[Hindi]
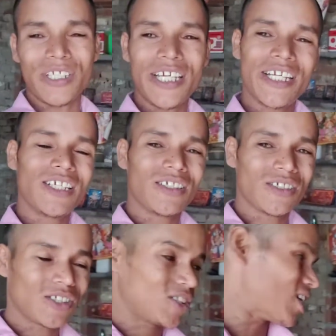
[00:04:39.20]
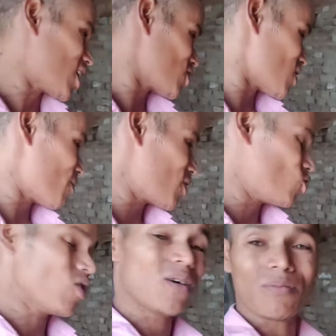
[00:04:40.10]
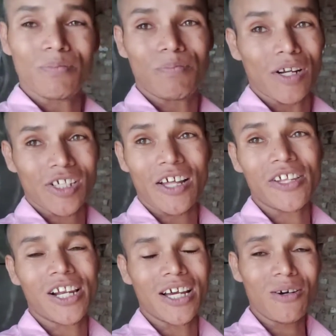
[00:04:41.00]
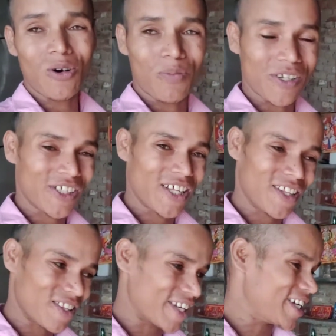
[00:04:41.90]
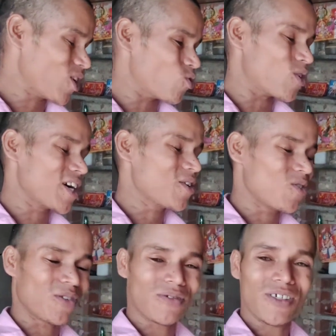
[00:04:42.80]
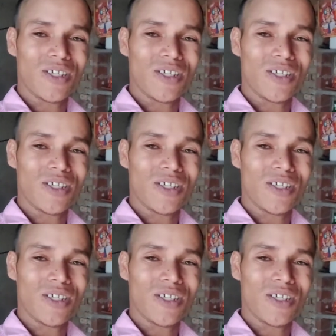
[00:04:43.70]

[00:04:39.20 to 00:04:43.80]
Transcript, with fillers: ये सारा सामान जो है प्रसाद के लिए है और प्रसाद तैयार हो रहा है और